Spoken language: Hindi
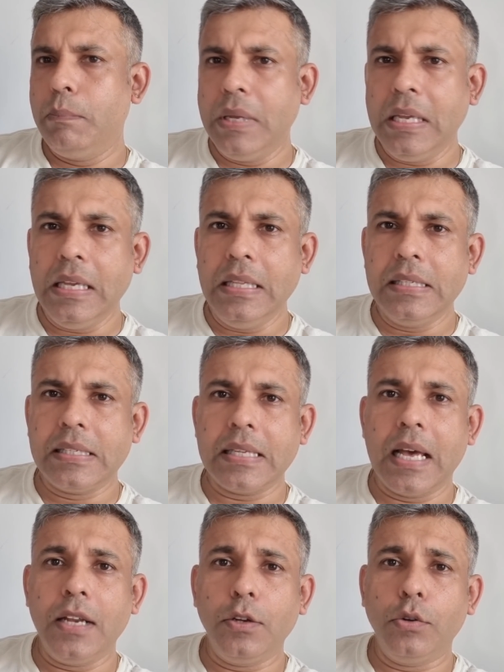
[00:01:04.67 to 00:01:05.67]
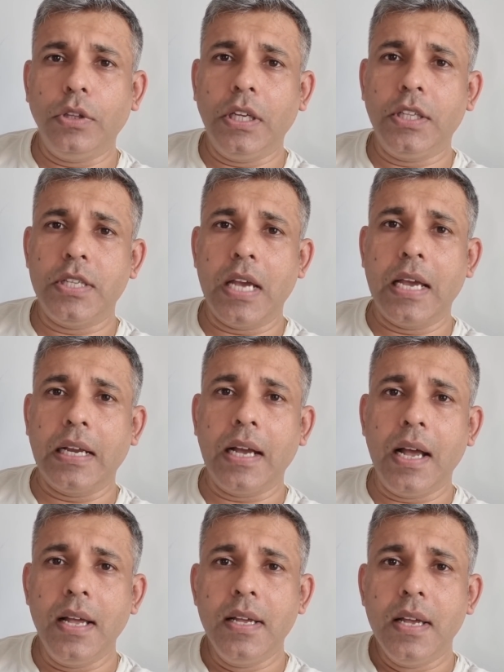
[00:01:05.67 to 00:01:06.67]
भी इंसान को दिख
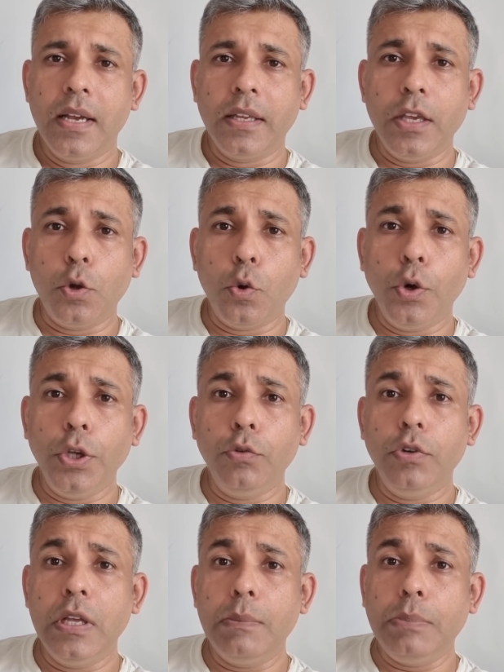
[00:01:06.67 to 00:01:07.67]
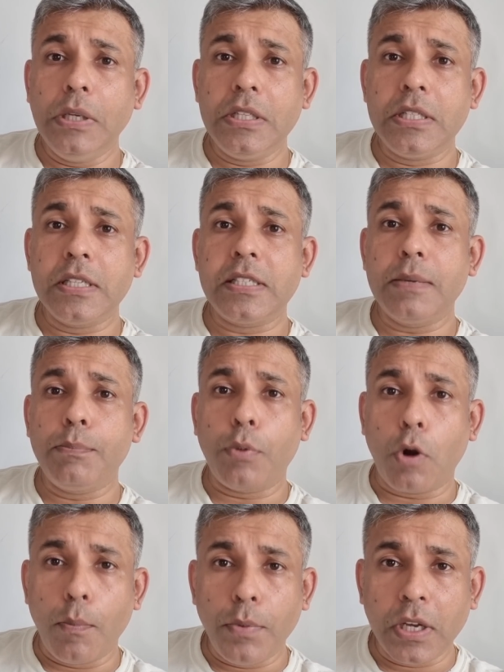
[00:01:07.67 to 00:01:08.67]
जाएगा कि कोई उन्हें पीछे से
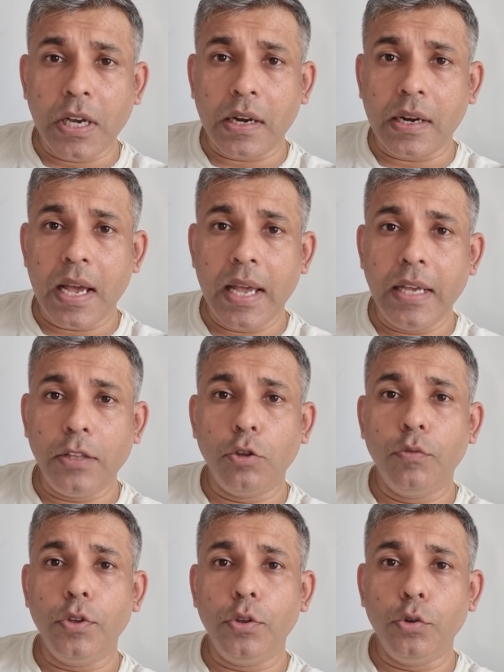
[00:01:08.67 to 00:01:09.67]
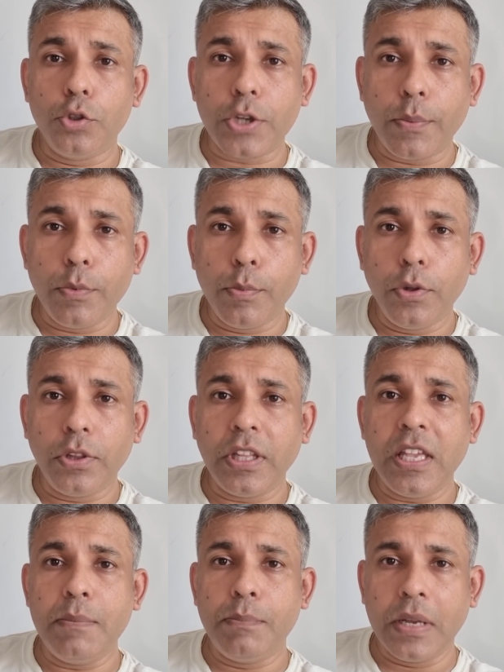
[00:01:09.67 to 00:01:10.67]
प्रॉम्प्ट कर रहा है तो वो दो शब्द
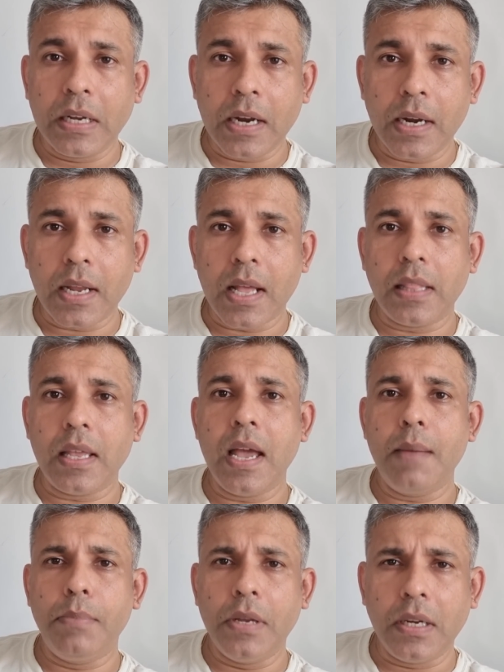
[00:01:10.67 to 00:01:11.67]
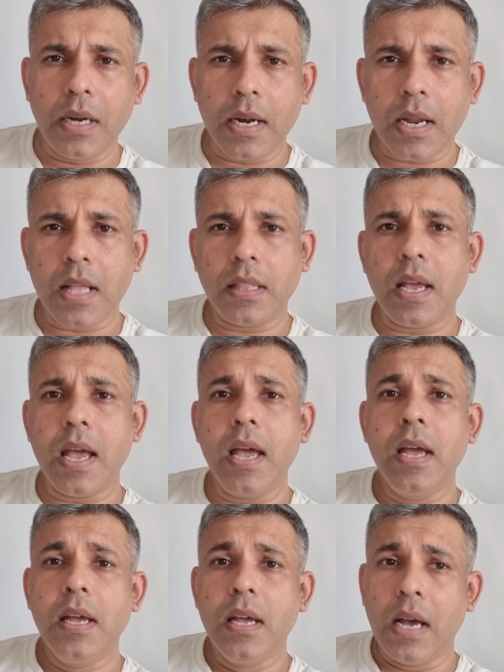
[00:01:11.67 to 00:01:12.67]
बोलते हैं फिर कट आता है फिर कट आता
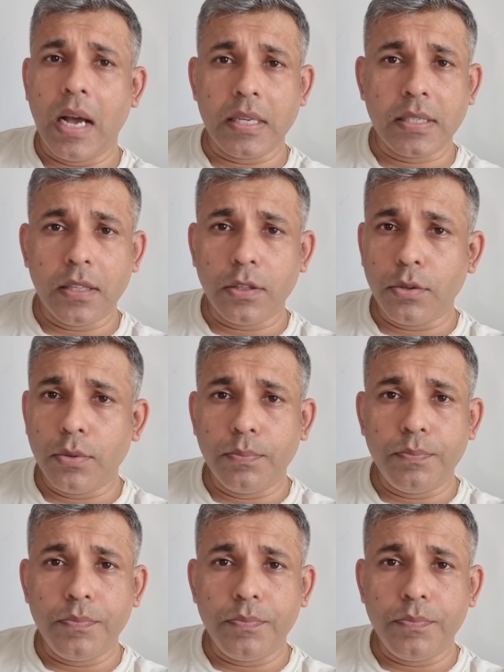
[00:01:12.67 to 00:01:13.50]
है आजकल तो